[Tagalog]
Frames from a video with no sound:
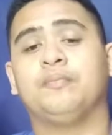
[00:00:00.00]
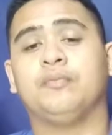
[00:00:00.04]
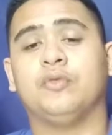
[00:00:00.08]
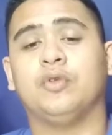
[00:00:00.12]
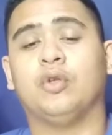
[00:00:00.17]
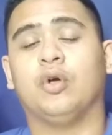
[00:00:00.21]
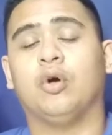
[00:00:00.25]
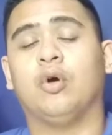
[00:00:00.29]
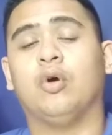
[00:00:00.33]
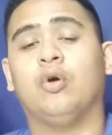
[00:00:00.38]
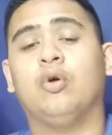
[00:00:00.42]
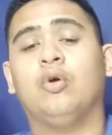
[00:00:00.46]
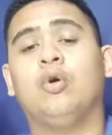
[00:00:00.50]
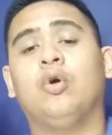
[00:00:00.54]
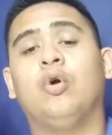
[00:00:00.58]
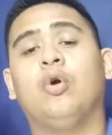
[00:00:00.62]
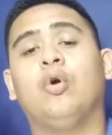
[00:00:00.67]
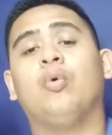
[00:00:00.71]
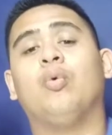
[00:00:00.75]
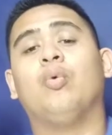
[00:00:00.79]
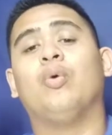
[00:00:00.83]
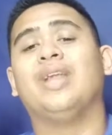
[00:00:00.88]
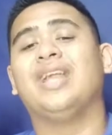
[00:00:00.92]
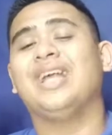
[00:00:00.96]
no,
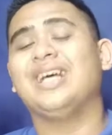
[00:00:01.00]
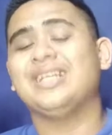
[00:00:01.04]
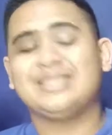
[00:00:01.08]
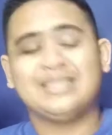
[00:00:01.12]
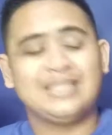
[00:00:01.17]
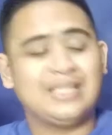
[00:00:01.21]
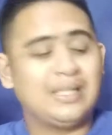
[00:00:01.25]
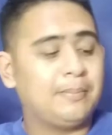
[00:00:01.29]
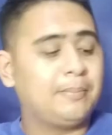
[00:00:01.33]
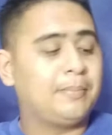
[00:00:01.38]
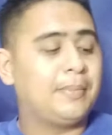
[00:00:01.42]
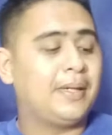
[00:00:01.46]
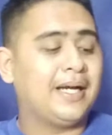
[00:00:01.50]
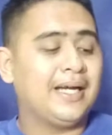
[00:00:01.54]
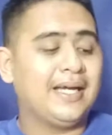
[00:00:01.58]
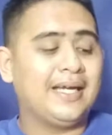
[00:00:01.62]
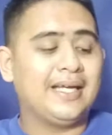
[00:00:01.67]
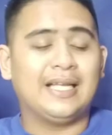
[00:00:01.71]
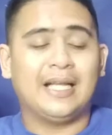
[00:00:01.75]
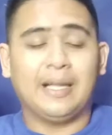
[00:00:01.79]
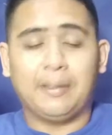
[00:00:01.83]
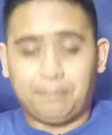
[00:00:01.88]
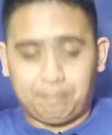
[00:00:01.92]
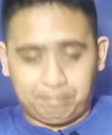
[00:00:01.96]
wala silang
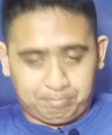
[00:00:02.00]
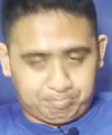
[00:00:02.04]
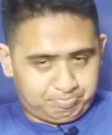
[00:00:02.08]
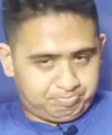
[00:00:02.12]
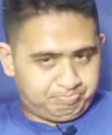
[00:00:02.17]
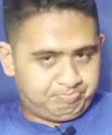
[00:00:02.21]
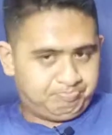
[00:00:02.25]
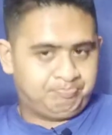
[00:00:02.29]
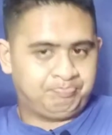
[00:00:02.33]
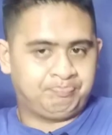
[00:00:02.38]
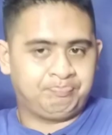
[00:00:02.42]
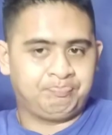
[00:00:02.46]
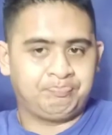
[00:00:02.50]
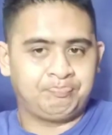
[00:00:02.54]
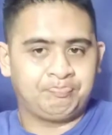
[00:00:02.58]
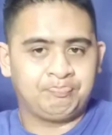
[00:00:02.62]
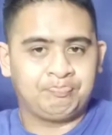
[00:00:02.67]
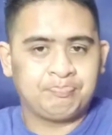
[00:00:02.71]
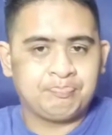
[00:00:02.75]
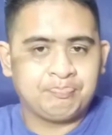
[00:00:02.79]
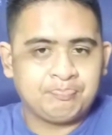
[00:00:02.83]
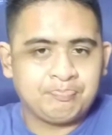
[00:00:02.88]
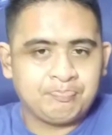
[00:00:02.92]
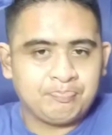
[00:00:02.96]
pang-alam.
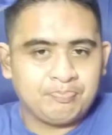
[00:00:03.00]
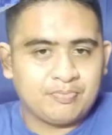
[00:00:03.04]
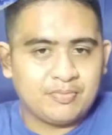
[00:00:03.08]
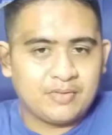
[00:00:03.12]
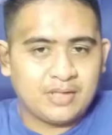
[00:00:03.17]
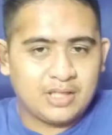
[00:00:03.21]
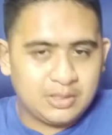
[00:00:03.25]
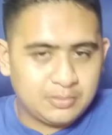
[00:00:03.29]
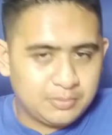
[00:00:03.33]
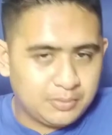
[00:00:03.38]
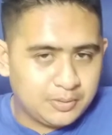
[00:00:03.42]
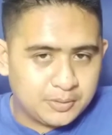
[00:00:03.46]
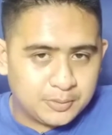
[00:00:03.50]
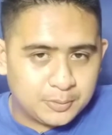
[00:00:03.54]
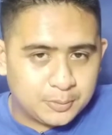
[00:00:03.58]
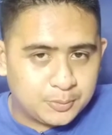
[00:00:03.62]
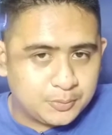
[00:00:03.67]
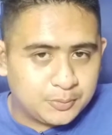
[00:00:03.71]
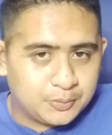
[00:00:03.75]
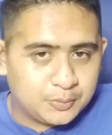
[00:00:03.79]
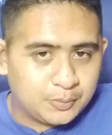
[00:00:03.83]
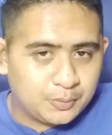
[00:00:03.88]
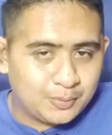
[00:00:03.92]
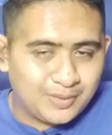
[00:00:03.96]
Ano ba?
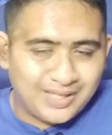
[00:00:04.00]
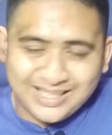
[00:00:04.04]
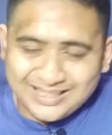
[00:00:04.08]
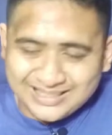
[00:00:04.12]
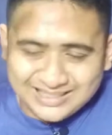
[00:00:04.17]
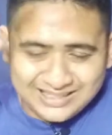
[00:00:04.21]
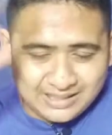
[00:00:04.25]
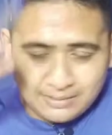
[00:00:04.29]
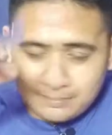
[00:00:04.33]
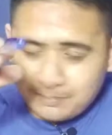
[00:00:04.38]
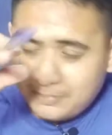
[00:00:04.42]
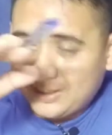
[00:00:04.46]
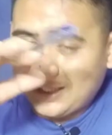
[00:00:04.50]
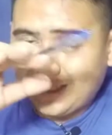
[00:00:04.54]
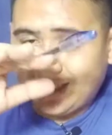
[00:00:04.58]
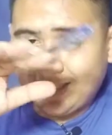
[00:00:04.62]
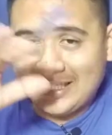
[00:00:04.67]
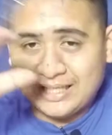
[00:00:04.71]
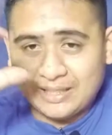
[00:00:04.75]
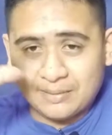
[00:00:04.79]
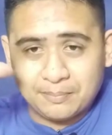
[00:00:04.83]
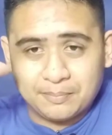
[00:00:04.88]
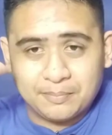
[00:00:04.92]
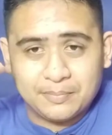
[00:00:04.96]
Wala silang
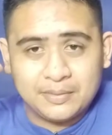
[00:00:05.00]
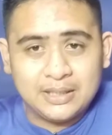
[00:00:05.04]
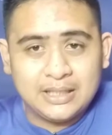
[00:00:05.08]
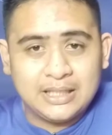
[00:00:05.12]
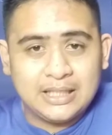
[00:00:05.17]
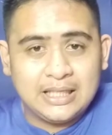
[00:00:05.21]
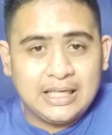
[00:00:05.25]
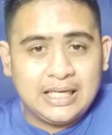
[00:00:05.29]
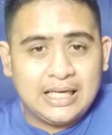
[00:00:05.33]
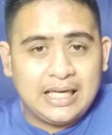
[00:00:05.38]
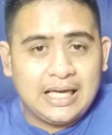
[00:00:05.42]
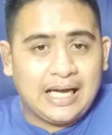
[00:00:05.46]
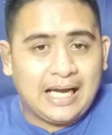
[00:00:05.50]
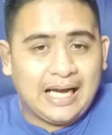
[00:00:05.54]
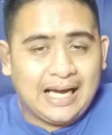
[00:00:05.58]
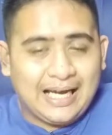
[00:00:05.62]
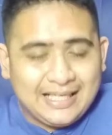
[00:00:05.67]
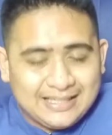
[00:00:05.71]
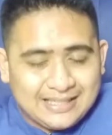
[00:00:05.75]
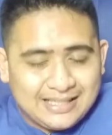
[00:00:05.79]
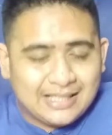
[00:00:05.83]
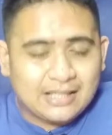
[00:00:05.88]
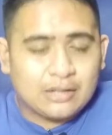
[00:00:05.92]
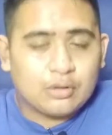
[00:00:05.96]
pang-alam
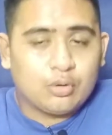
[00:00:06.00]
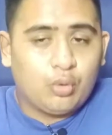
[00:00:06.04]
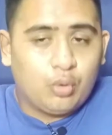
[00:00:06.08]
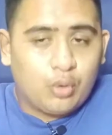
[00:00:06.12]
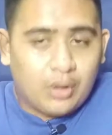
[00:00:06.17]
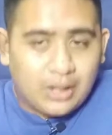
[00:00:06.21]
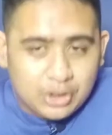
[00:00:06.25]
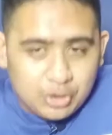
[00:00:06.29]
either kung